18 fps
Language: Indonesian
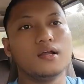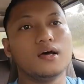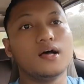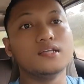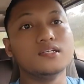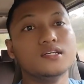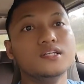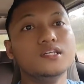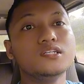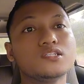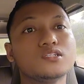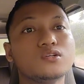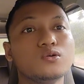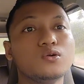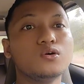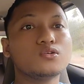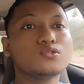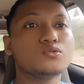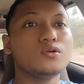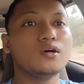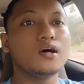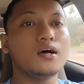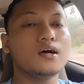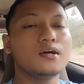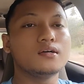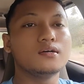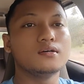Nah, jadi sedulur
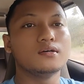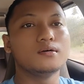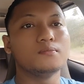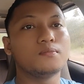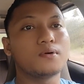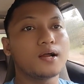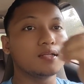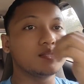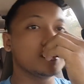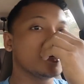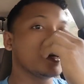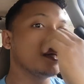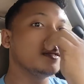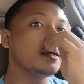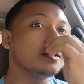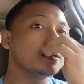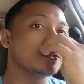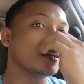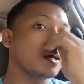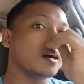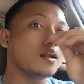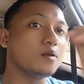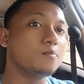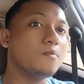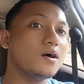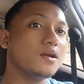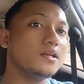sudah perhatikan nih
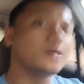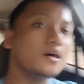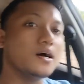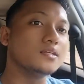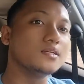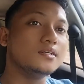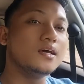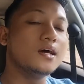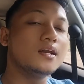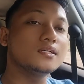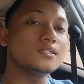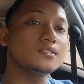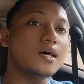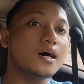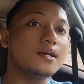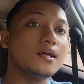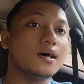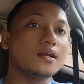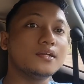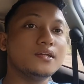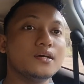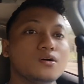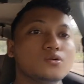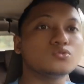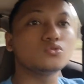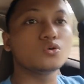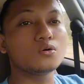tekanan bannya. Jadi ada
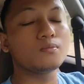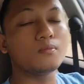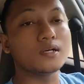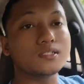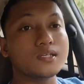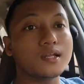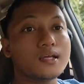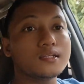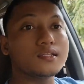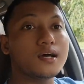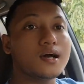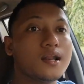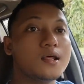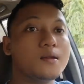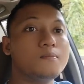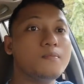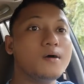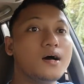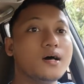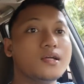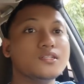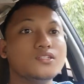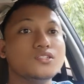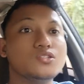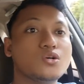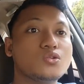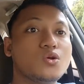standarnya untuk masalah tekanan
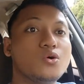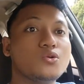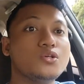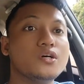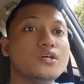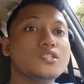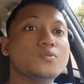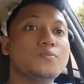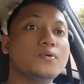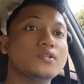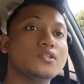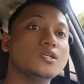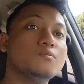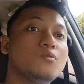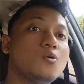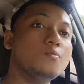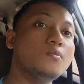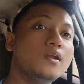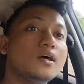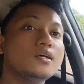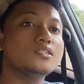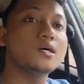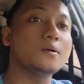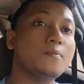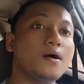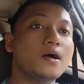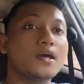ban. Contohnya seperti mobil yang
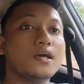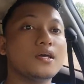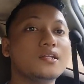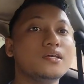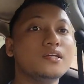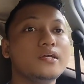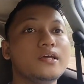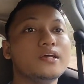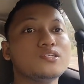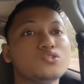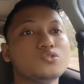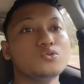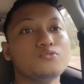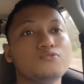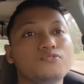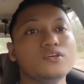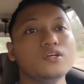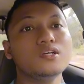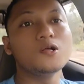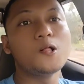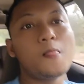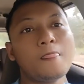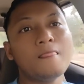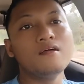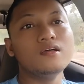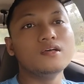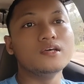saya pakai ini SUV
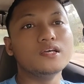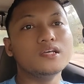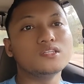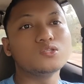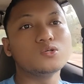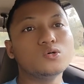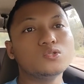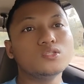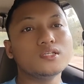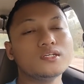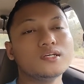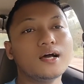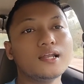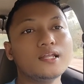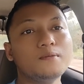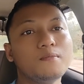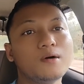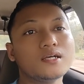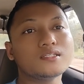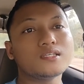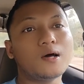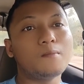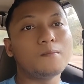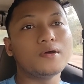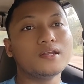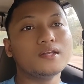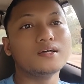itu 35
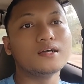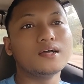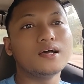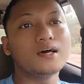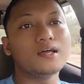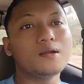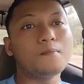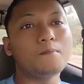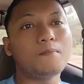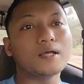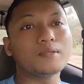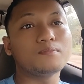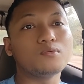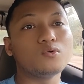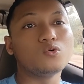sampai dengan 40